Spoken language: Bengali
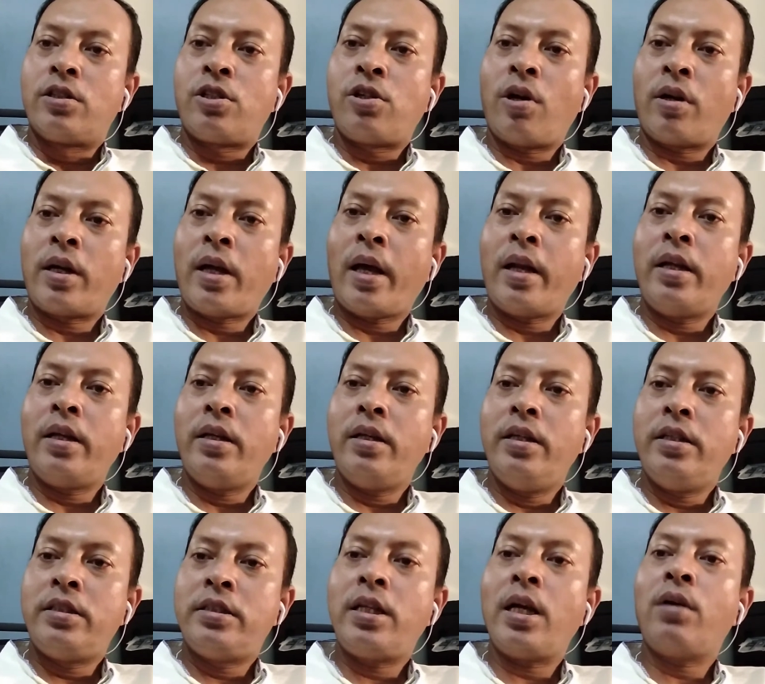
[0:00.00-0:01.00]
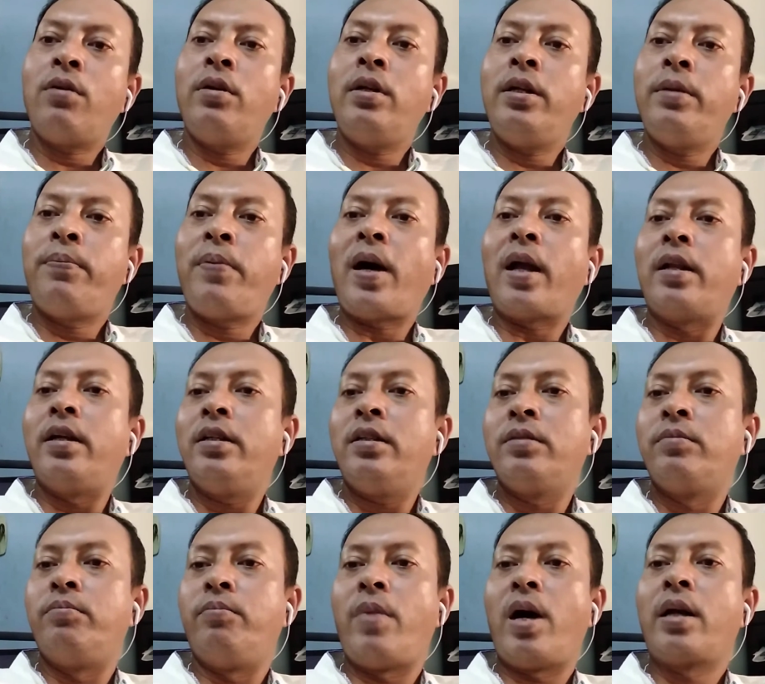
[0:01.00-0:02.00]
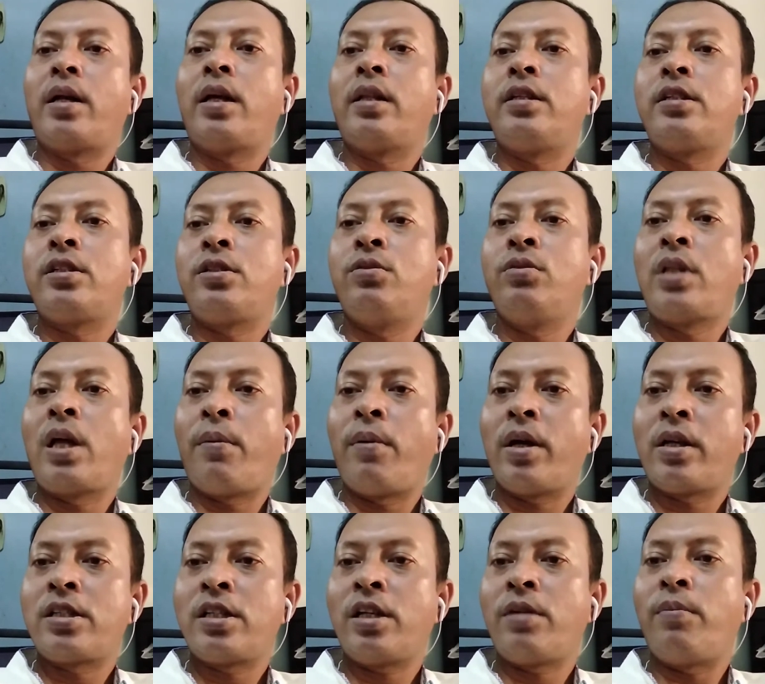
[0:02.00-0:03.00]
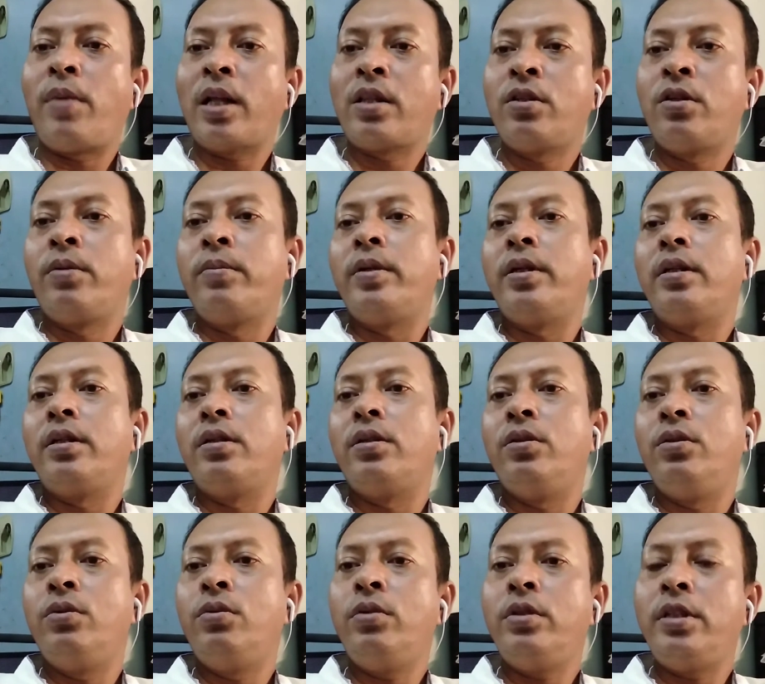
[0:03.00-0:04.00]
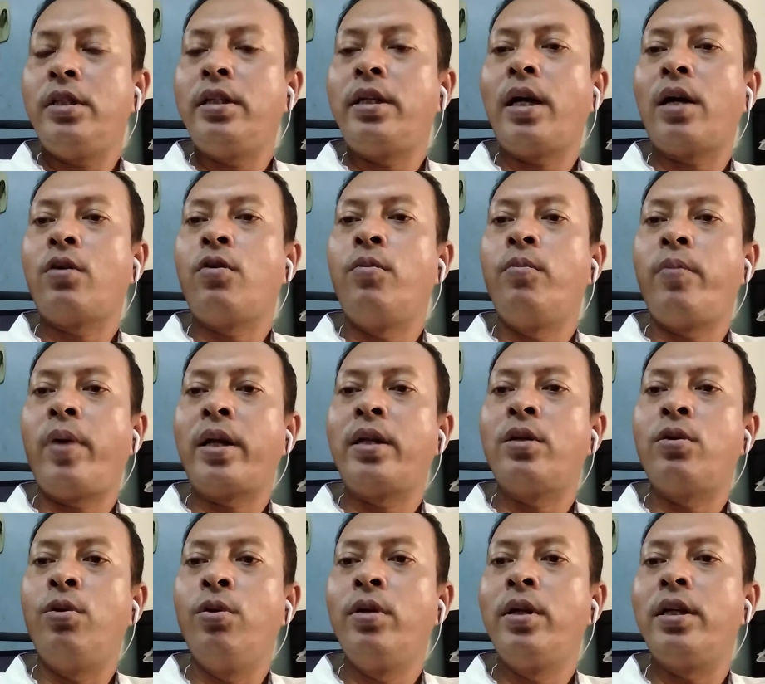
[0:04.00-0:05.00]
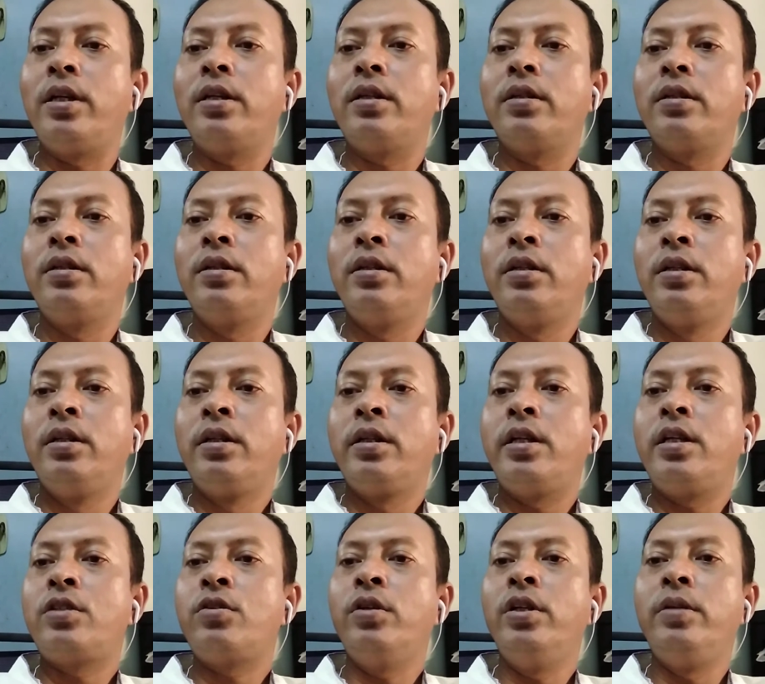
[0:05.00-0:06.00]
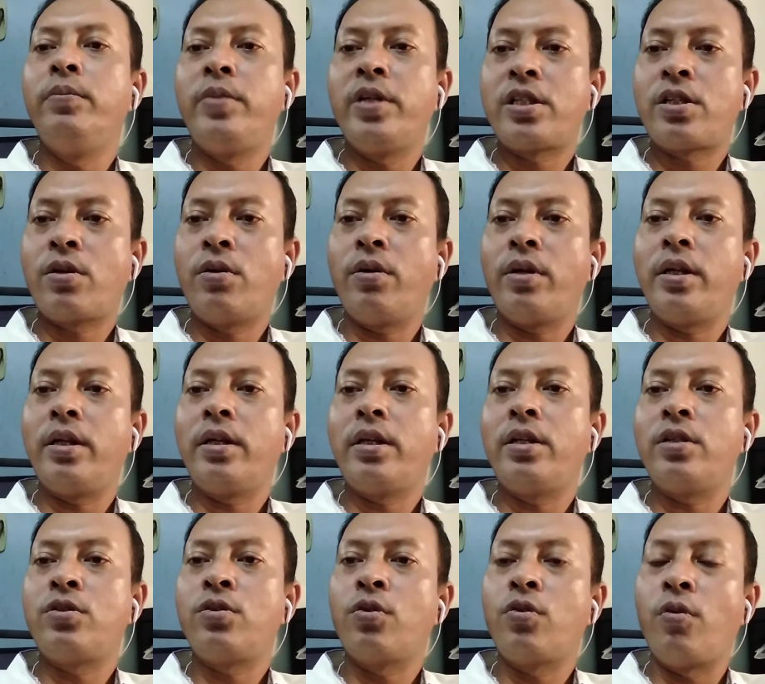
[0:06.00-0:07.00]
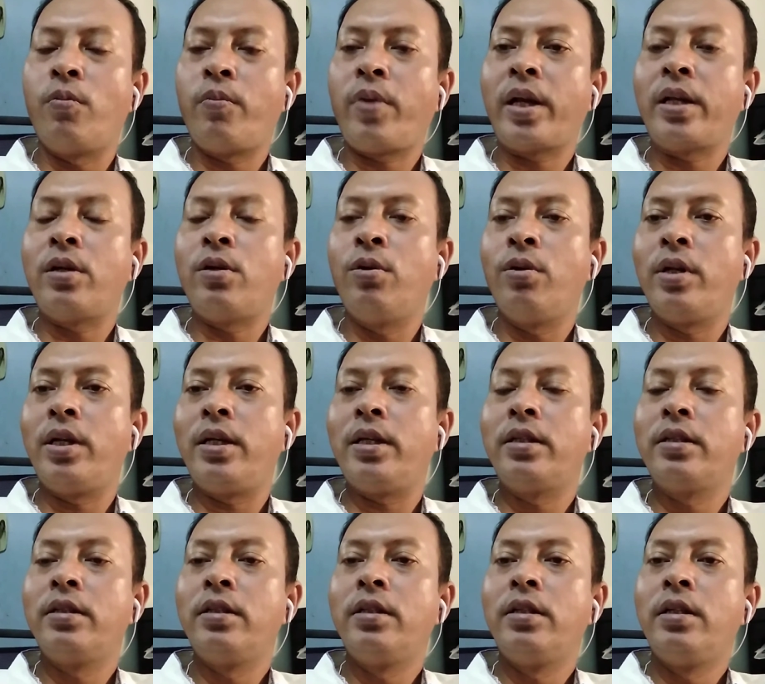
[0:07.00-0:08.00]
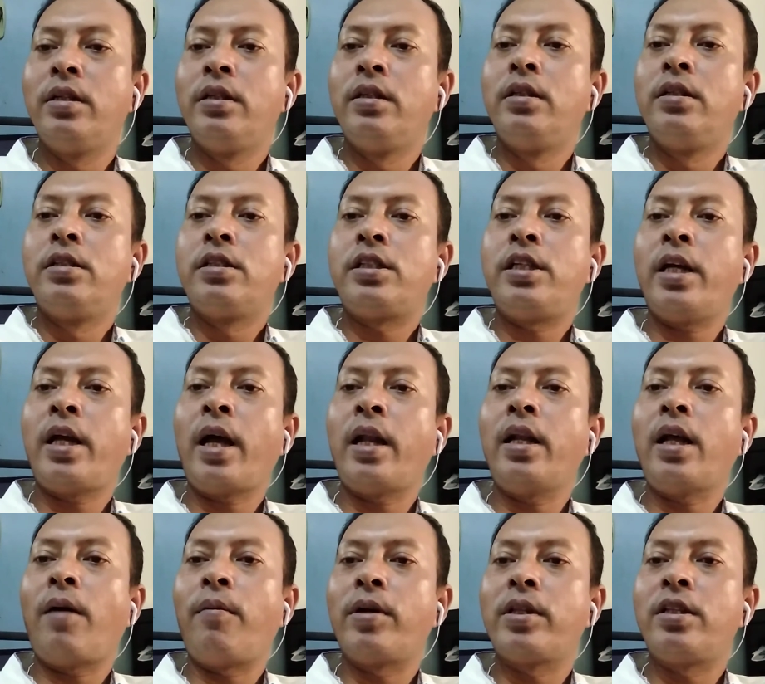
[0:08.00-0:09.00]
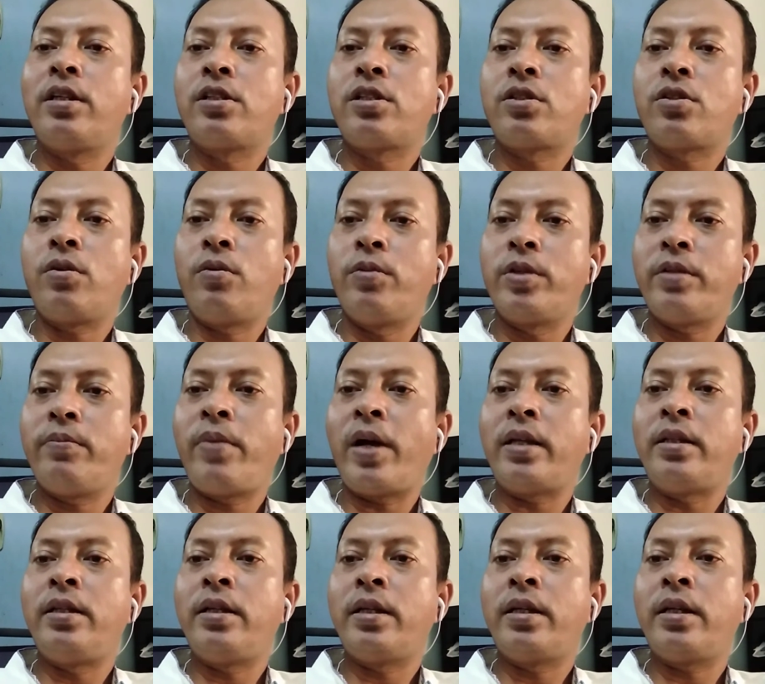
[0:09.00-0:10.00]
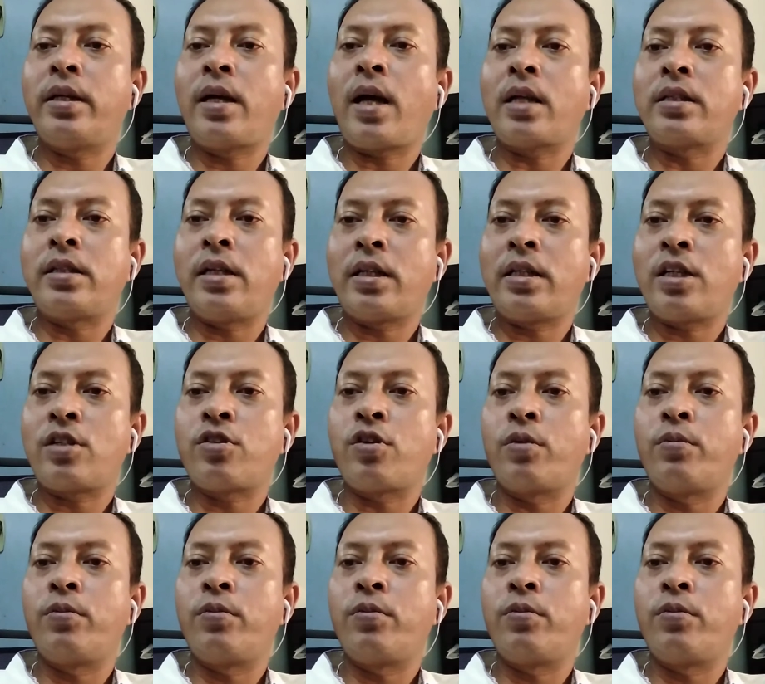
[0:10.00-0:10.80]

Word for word: সরকারে ইচ্ছা করলে পারে বাংলাদেশ দূতাবাসের মাধ্যমে দু তিনটা কোম্পানি খুলে কিছু ইনভেস্ট করে কিছু কোম্পানি খুলে সেখানে আমাদের শ্রমিক ভাইদেরকে কাজের একটা